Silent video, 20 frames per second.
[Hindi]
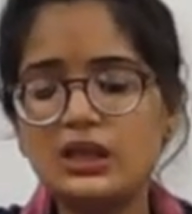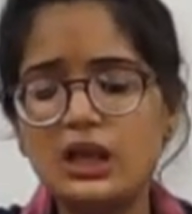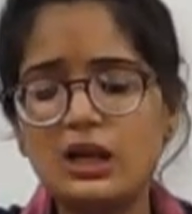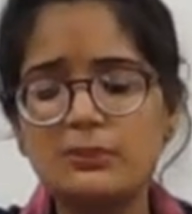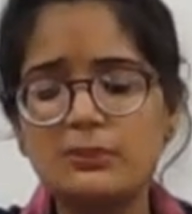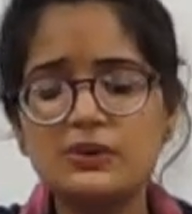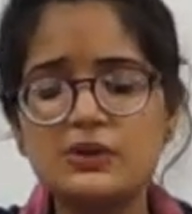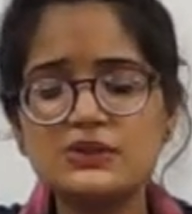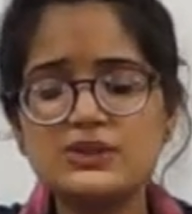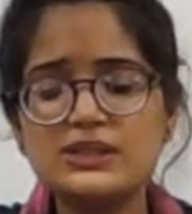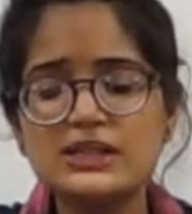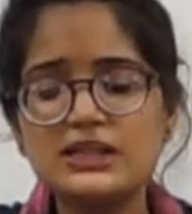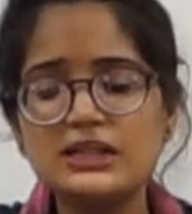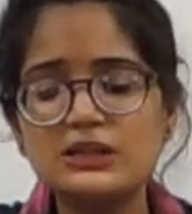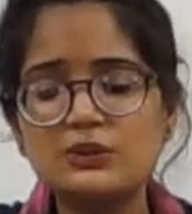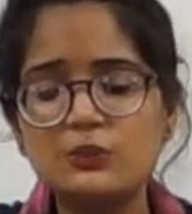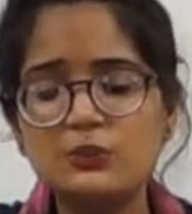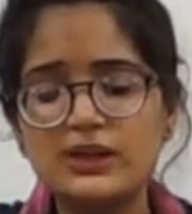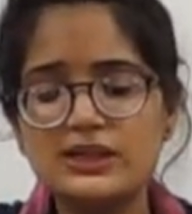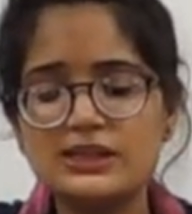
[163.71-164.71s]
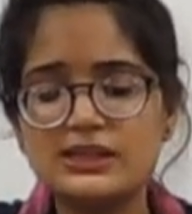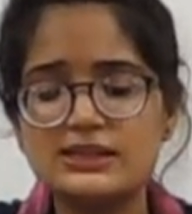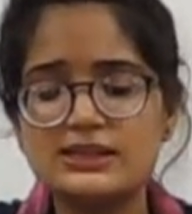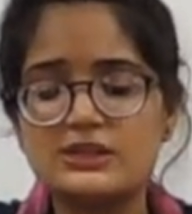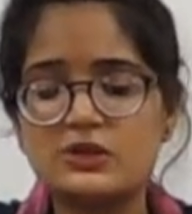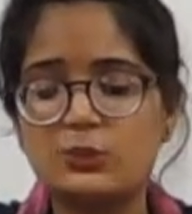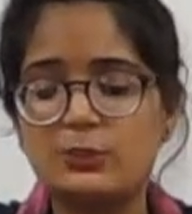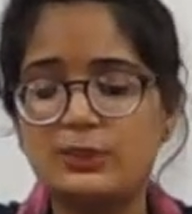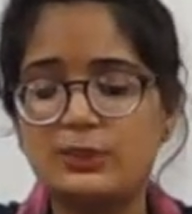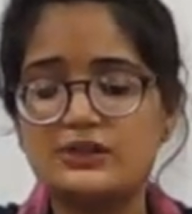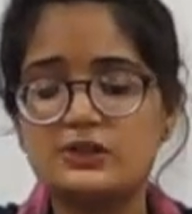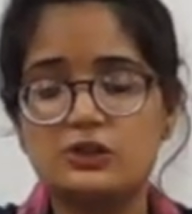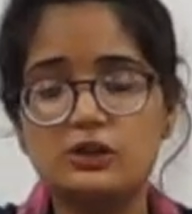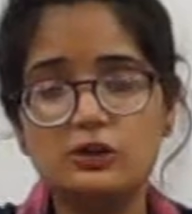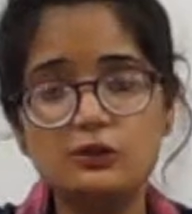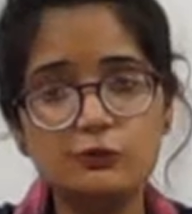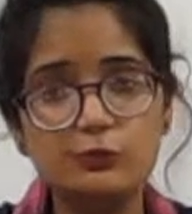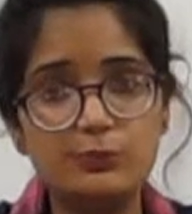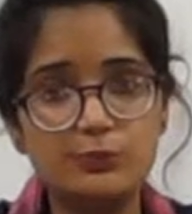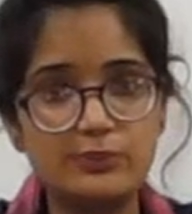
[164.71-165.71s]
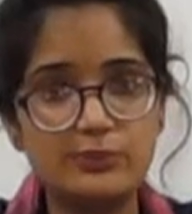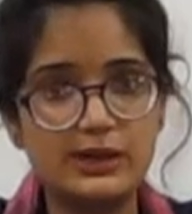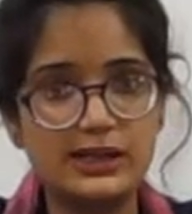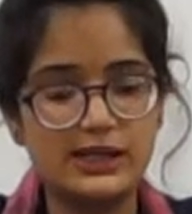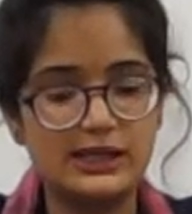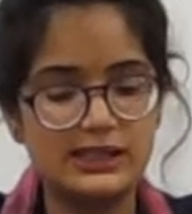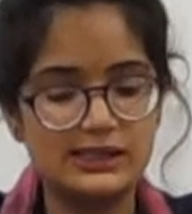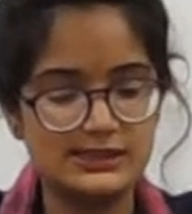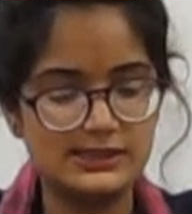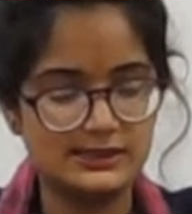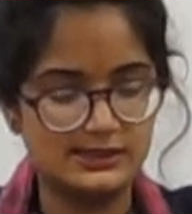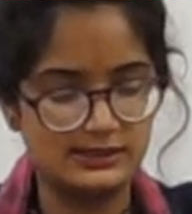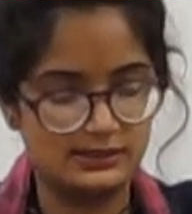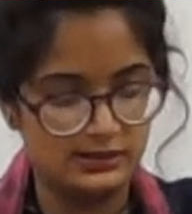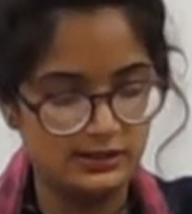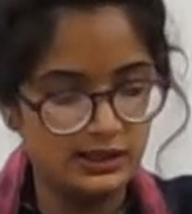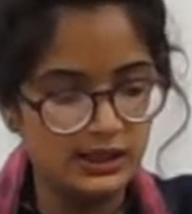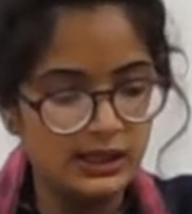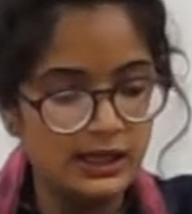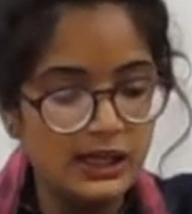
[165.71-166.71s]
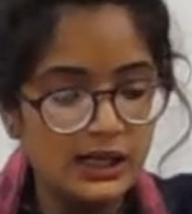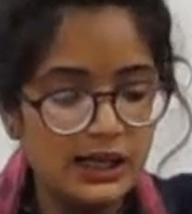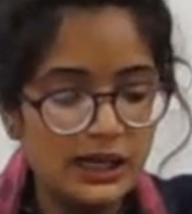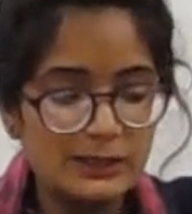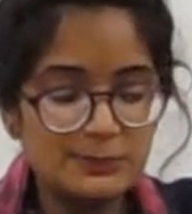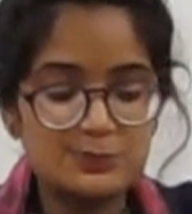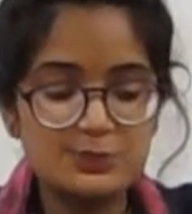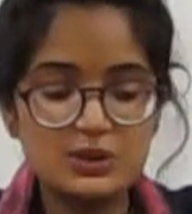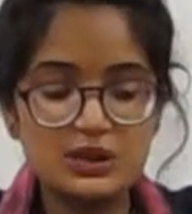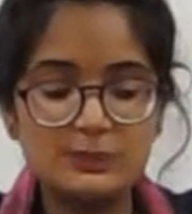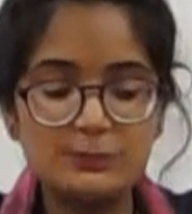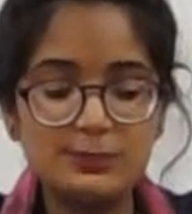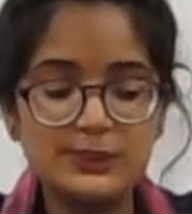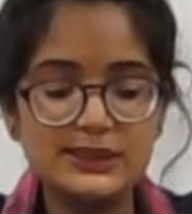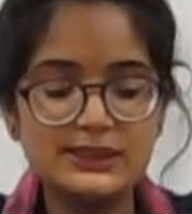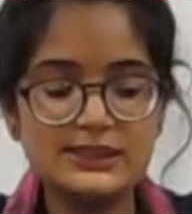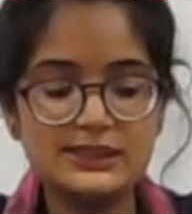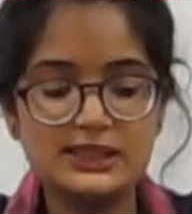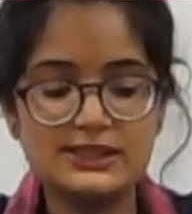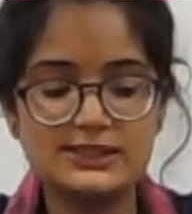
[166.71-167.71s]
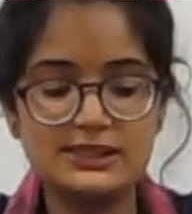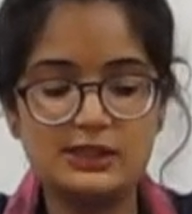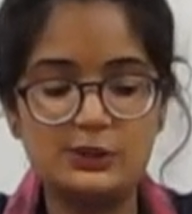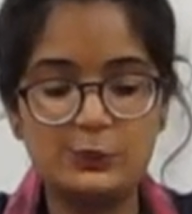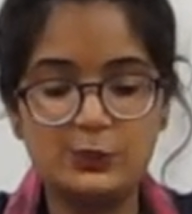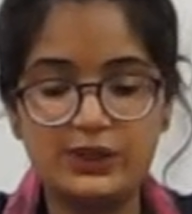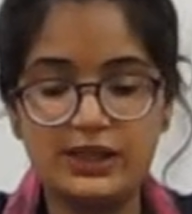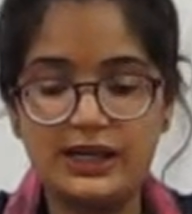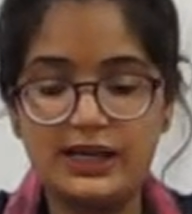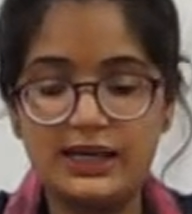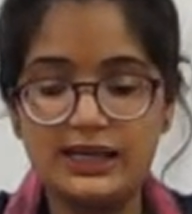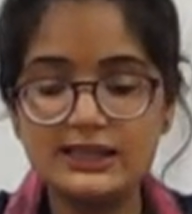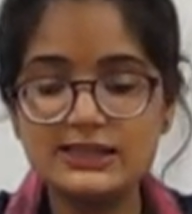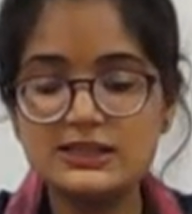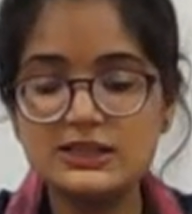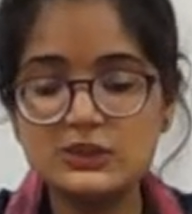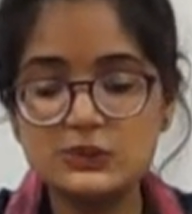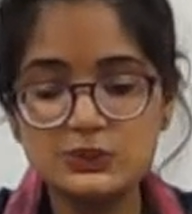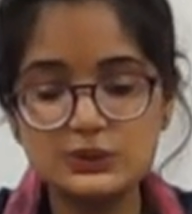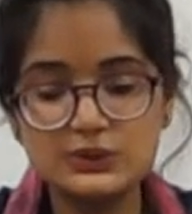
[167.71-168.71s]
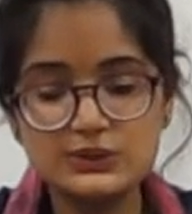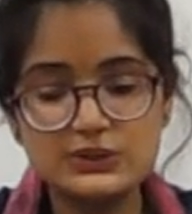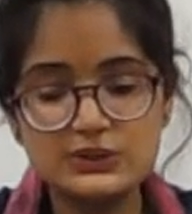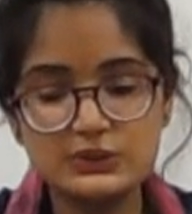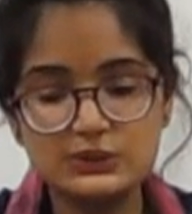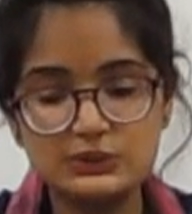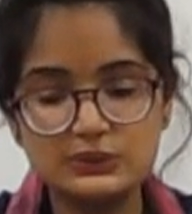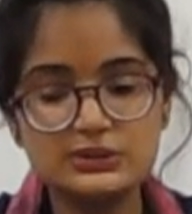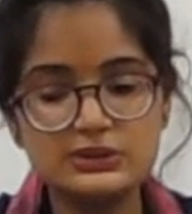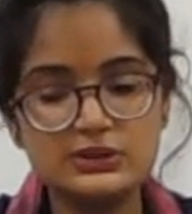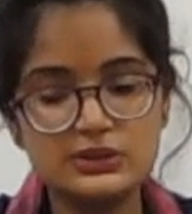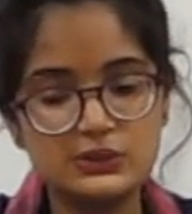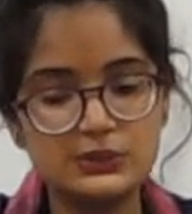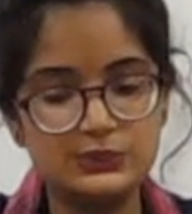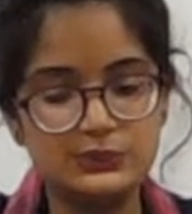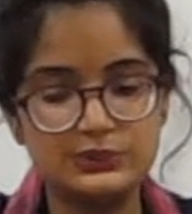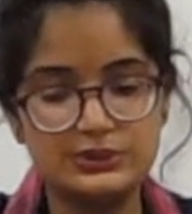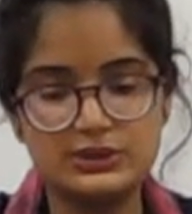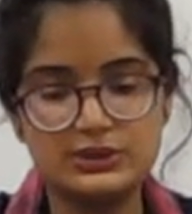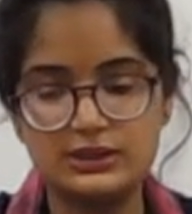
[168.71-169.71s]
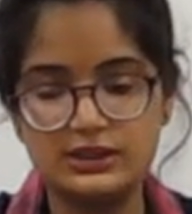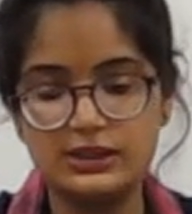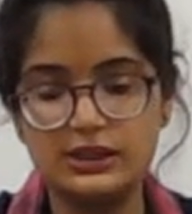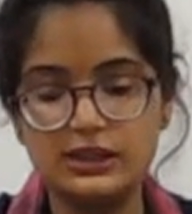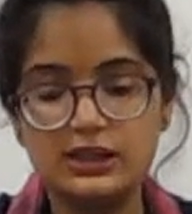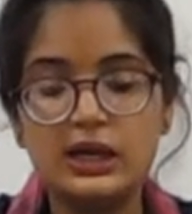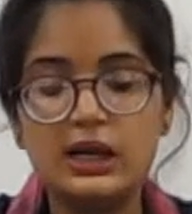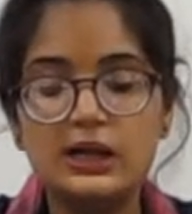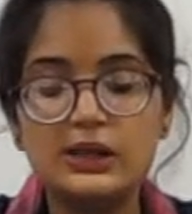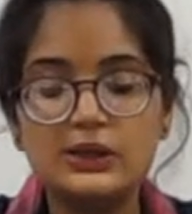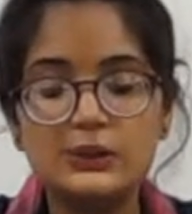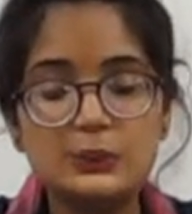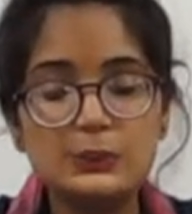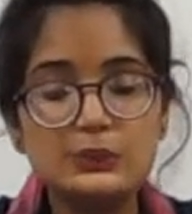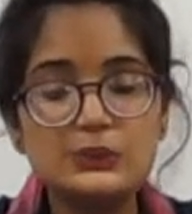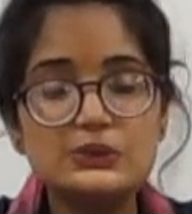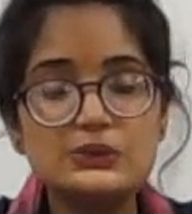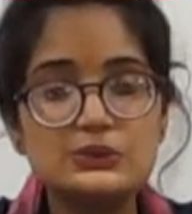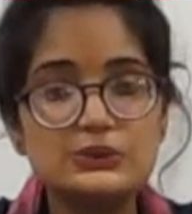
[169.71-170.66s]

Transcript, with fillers: म्यूजिकल विंड इंस्ट्रूमेंट ऑफ ब्रास अब ट्रम्पेट का साउंड क्या है टूट टूट टूट टूट